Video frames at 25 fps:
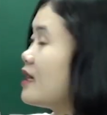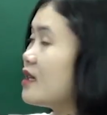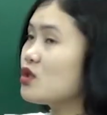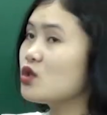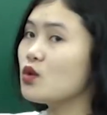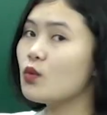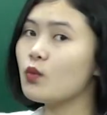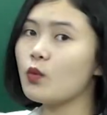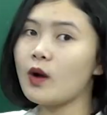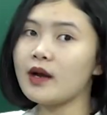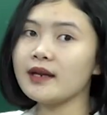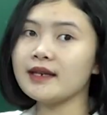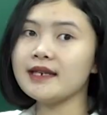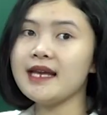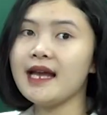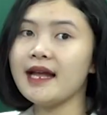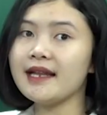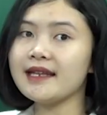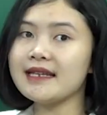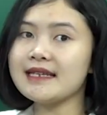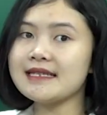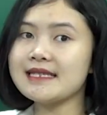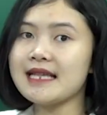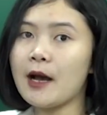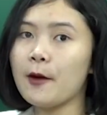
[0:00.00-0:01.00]
tác dụng quang
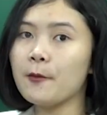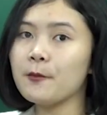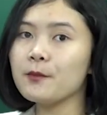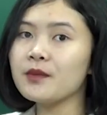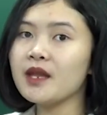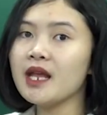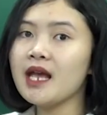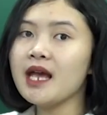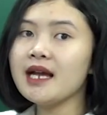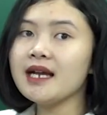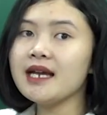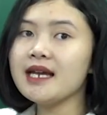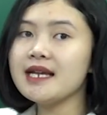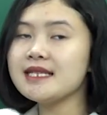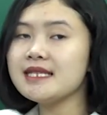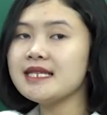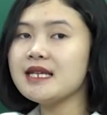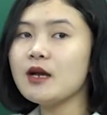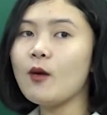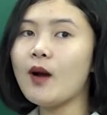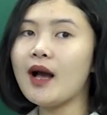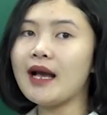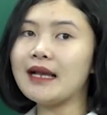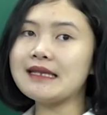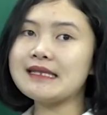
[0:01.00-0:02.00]
điện thì sao? Khi
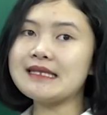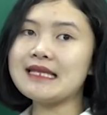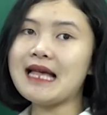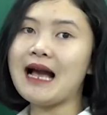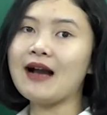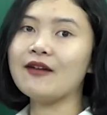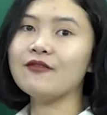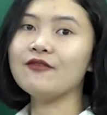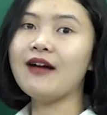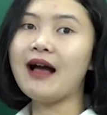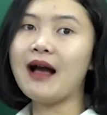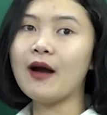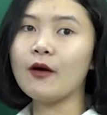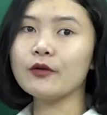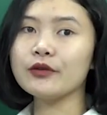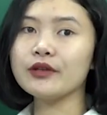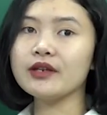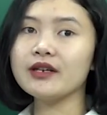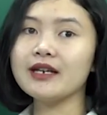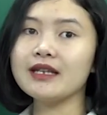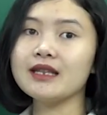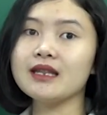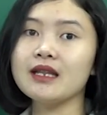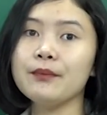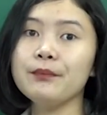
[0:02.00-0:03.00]
chiếu ánh sáng vào
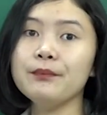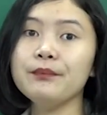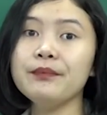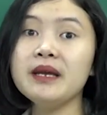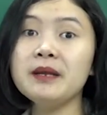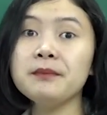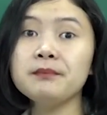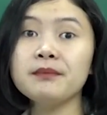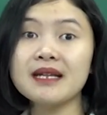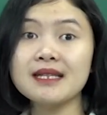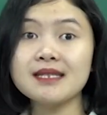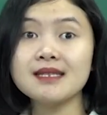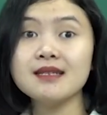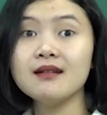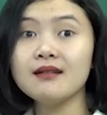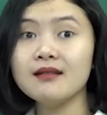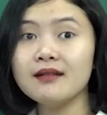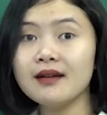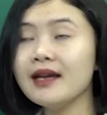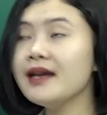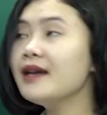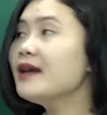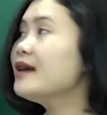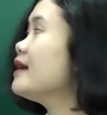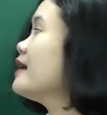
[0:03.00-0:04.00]
những cái tấm pin mặt
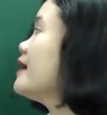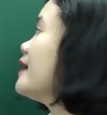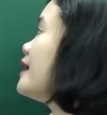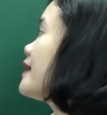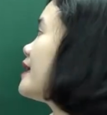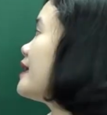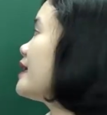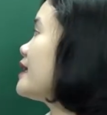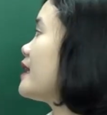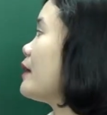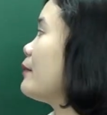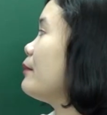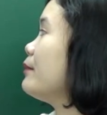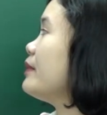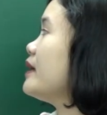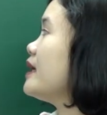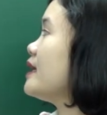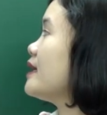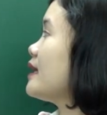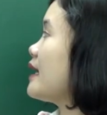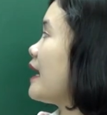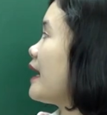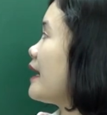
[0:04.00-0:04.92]
trời ấy, thì tấm pin